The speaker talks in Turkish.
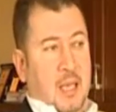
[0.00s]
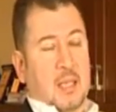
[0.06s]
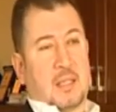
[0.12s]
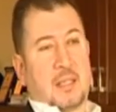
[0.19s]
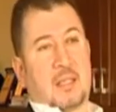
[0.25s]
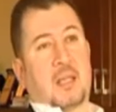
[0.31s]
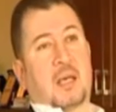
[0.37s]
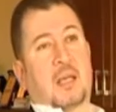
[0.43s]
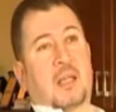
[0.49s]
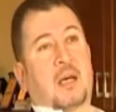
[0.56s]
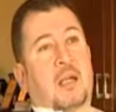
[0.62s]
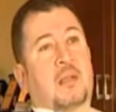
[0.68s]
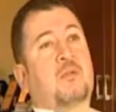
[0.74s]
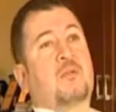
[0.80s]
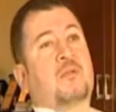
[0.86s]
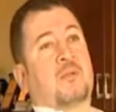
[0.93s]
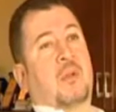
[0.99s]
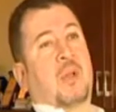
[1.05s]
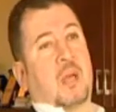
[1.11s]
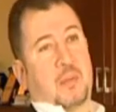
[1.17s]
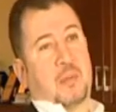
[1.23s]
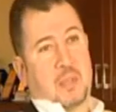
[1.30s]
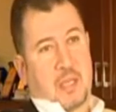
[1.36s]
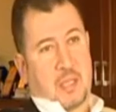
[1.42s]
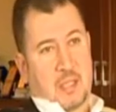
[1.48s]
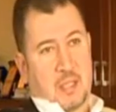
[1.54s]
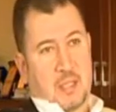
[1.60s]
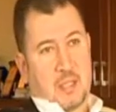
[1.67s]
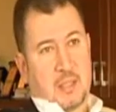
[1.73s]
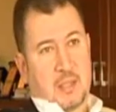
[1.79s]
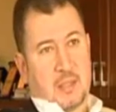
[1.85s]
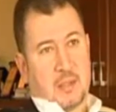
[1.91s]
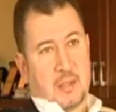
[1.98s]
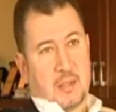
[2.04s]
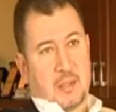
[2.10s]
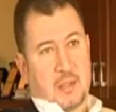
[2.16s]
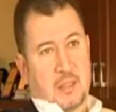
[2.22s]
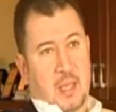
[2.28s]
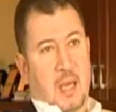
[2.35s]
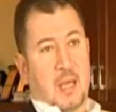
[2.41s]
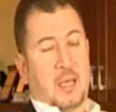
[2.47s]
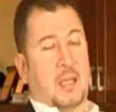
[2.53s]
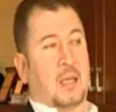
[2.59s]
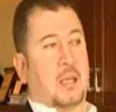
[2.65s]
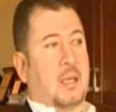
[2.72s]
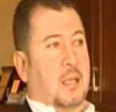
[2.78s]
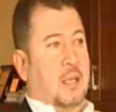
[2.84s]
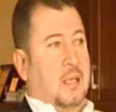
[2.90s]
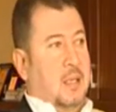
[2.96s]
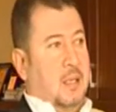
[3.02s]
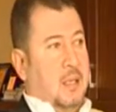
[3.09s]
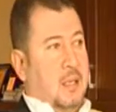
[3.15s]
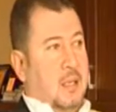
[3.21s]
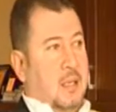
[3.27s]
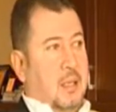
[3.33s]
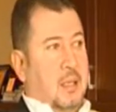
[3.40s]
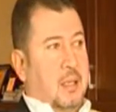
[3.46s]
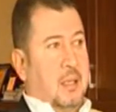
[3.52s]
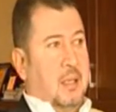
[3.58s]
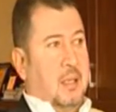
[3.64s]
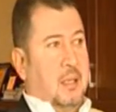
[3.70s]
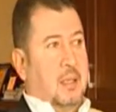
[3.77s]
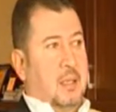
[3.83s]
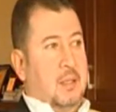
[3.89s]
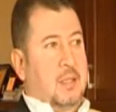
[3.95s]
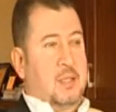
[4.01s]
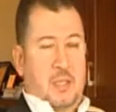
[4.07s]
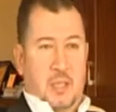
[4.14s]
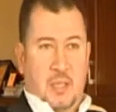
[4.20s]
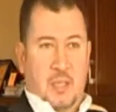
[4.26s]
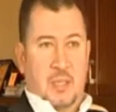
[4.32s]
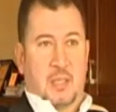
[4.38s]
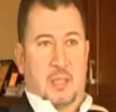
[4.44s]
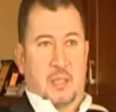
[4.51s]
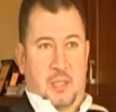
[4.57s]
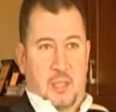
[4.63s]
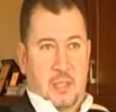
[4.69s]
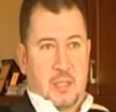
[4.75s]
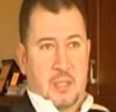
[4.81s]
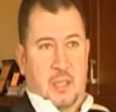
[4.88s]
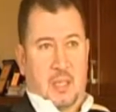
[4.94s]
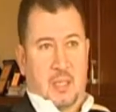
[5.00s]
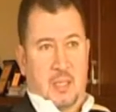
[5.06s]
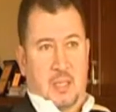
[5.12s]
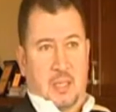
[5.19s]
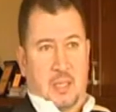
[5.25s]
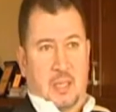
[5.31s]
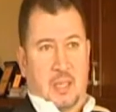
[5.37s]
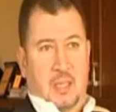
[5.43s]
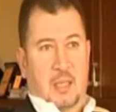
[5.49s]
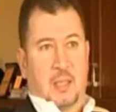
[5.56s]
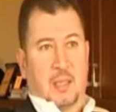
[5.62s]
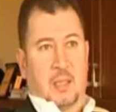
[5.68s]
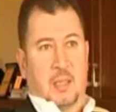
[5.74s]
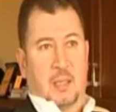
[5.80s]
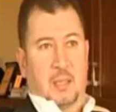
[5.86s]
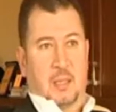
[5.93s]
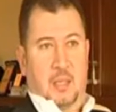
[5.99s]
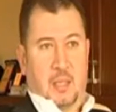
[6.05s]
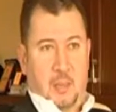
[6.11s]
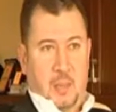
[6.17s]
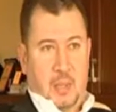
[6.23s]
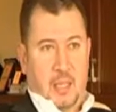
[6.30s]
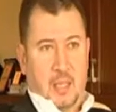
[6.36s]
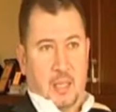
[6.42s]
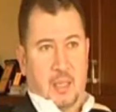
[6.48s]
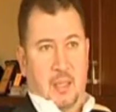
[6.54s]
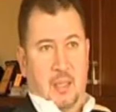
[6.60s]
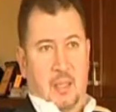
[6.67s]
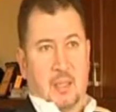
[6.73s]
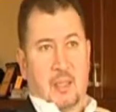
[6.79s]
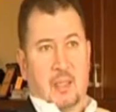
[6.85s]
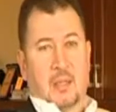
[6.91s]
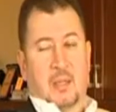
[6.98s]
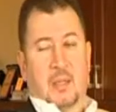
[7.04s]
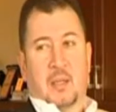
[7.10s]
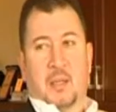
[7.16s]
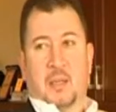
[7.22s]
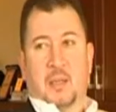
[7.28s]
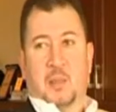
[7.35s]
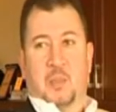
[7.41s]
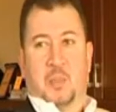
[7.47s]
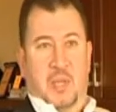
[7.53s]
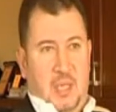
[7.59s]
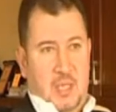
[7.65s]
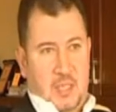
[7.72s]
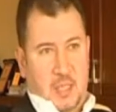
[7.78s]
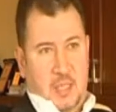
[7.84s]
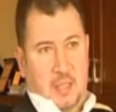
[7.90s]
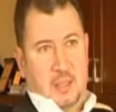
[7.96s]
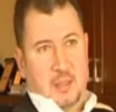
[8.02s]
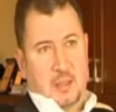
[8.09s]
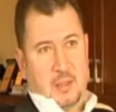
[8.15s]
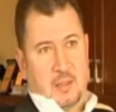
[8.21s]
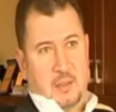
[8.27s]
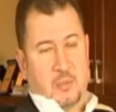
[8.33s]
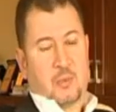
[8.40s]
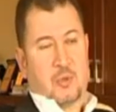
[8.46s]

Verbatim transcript: en alt standardın üstünde yapacaksınız. Yani e, işinizi, işinizin arasındaki dinamikleri, piyasayı,